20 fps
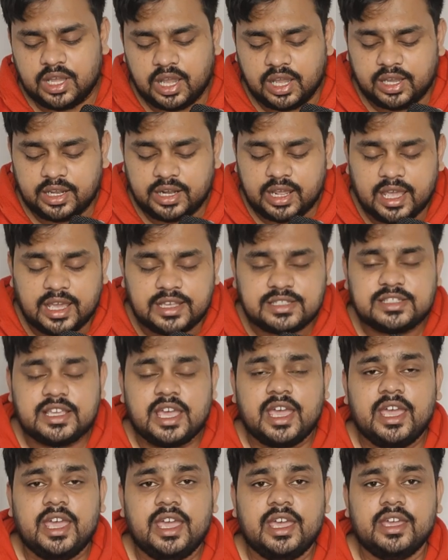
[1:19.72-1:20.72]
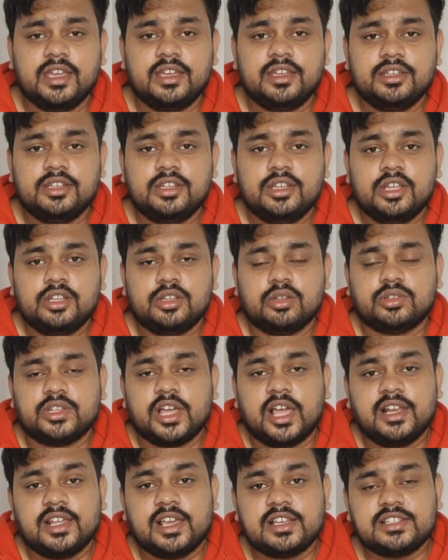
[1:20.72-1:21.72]
अगर ऐसा है तो
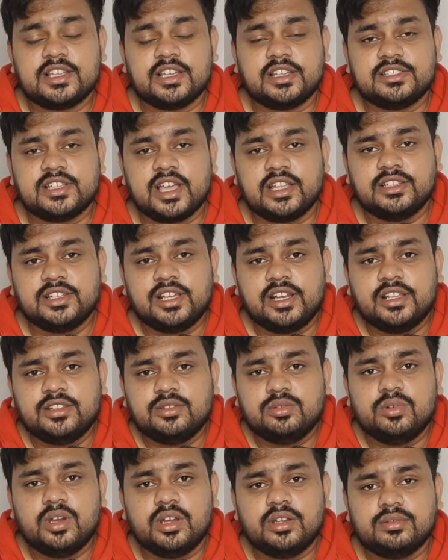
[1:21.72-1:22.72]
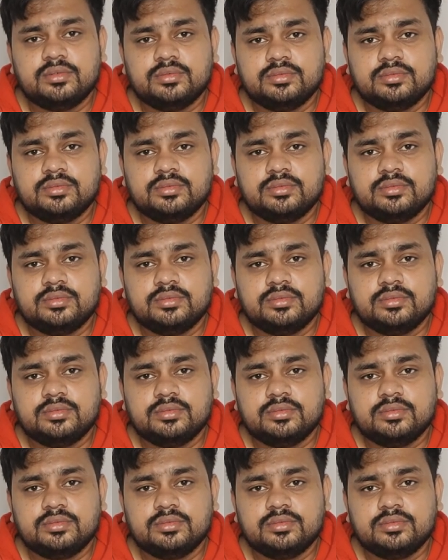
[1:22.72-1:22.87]
तहलका शाह के साथ गलत हुआ